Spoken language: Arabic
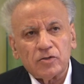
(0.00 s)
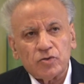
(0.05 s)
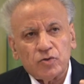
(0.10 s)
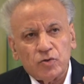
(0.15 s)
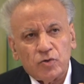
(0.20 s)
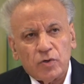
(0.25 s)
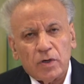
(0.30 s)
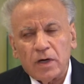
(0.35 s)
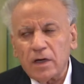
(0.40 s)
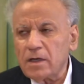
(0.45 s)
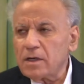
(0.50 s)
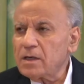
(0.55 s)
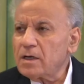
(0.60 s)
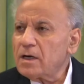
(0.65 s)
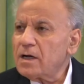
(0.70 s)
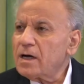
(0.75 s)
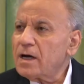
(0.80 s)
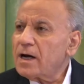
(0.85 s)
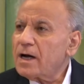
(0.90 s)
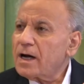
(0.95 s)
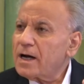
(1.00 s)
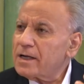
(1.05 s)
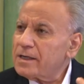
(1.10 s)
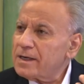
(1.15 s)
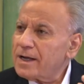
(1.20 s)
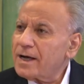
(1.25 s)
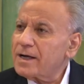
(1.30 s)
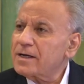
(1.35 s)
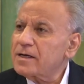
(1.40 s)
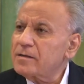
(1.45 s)
صورة عن
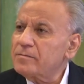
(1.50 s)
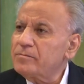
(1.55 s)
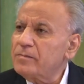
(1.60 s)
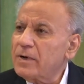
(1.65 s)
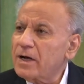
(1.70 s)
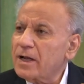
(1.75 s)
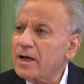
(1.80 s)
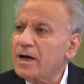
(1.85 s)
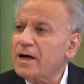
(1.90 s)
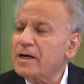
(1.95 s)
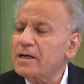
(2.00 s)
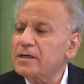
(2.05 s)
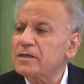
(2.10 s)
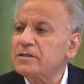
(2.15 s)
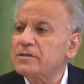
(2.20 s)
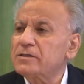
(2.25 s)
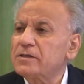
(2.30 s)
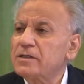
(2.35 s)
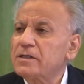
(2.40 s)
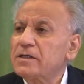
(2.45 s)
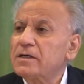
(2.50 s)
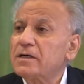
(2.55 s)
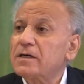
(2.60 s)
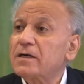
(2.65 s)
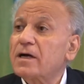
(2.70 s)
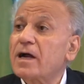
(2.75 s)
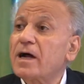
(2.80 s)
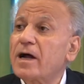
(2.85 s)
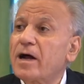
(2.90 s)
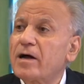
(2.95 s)
العرب بالخارج
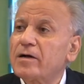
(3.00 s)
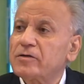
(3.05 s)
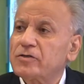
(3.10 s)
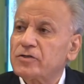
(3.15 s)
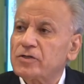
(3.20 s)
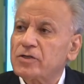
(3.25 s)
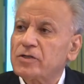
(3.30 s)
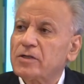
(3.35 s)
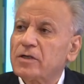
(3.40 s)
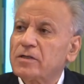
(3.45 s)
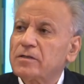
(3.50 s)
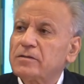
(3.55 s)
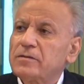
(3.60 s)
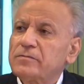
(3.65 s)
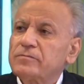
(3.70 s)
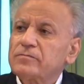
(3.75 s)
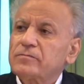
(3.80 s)
رائعة جدا